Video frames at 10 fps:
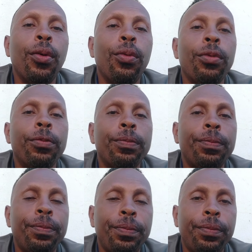não,
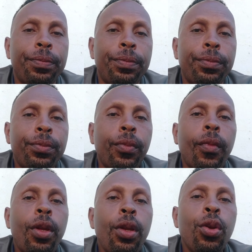
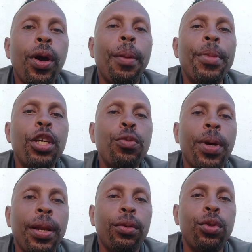não é a
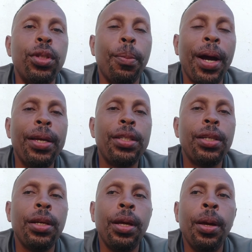mesma né, dos demais.
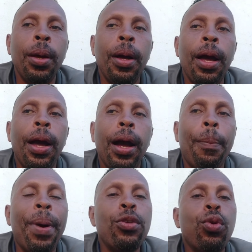
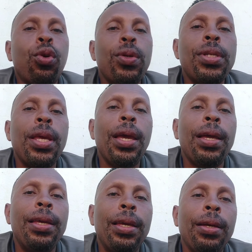Rapaz, o que eu sei é
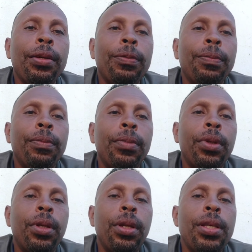que,
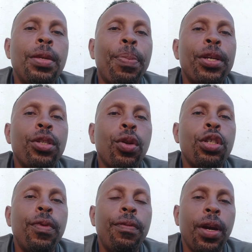que nesse país que
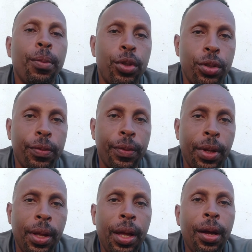nós vivemos,
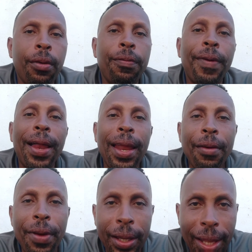falar a
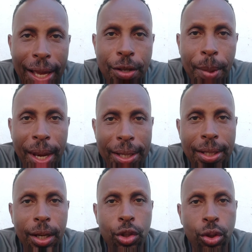verdade merece
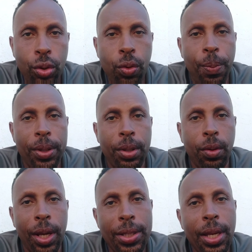castigo,
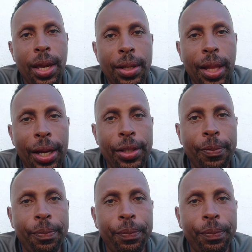parceiro. Essa é a realidade.